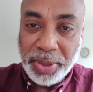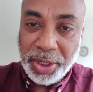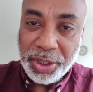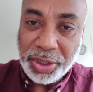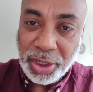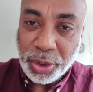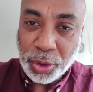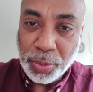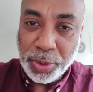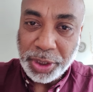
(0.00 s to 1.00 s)
ব্যারিস্টার
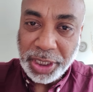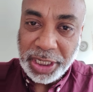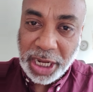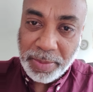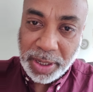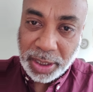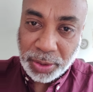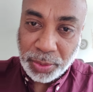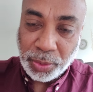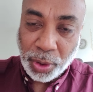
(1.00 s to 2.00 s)
সুমনকে নিয়ে আমার
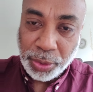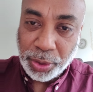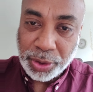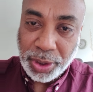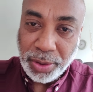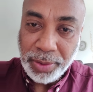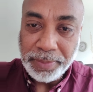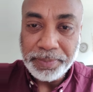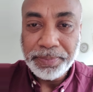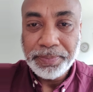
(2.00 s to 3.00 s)
একটু দ্বন্দ্ব ছিল
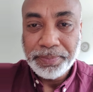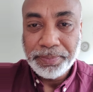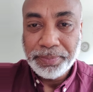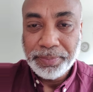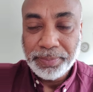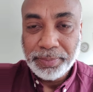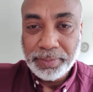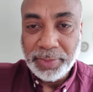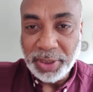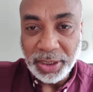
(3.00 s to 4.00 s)

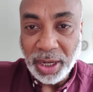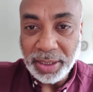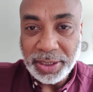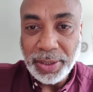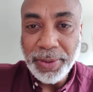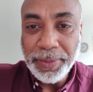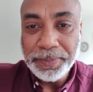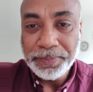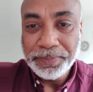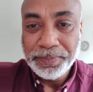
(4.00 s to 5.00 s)
দ্বিধা ছিল
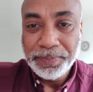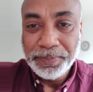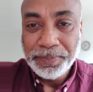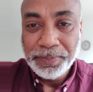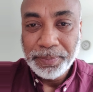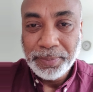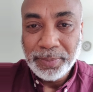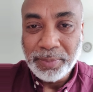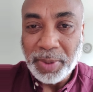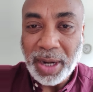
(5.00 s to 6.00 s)

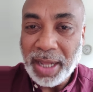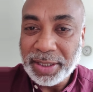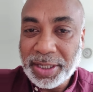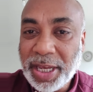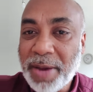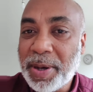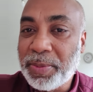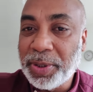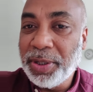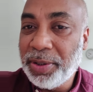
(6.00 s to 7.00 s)
বা আজকে
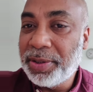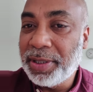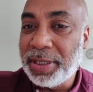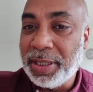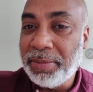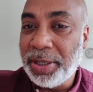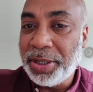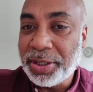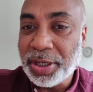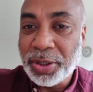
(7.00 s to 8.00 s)
আমার মনে হচ্ছে যে
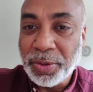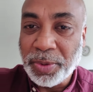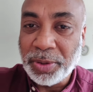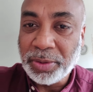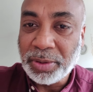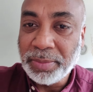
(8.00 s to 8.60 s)
ব্যারিস্টার সুমন